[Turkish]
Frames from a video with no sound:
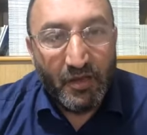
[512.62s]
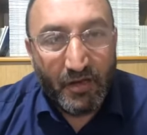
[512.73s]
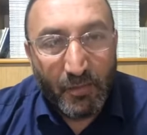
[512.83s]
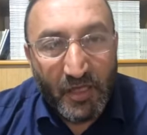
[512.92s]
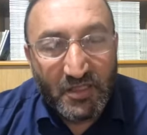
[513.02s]

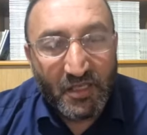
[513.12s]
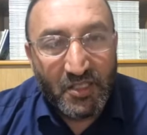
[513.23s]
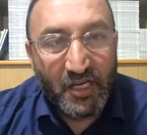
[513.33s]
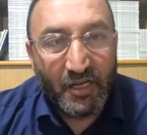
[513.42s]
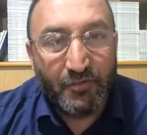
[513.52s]
Ramazanı
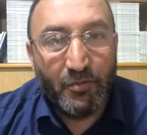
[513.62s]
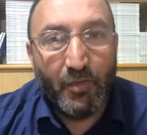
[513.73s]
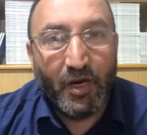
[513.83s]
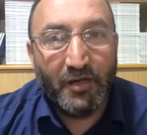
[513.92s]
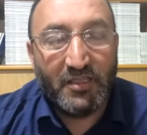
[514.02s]
Şerif'in
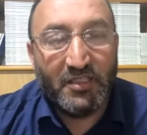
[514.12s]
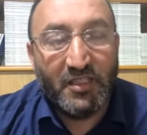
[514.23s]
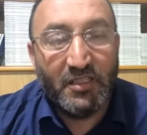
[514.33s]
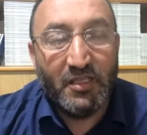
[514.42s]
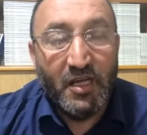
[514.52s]

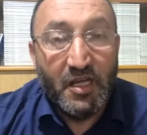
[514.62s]
manası